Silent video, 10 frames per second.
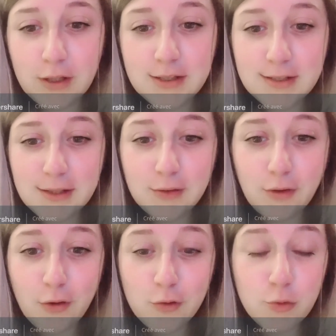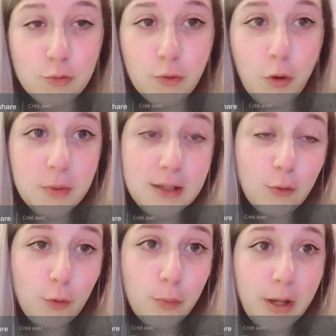à 17h, je peux me promener
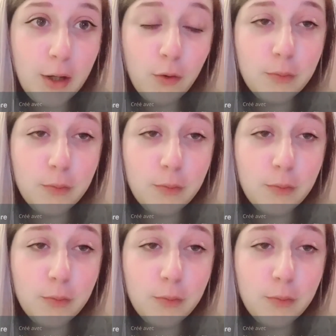dans le parc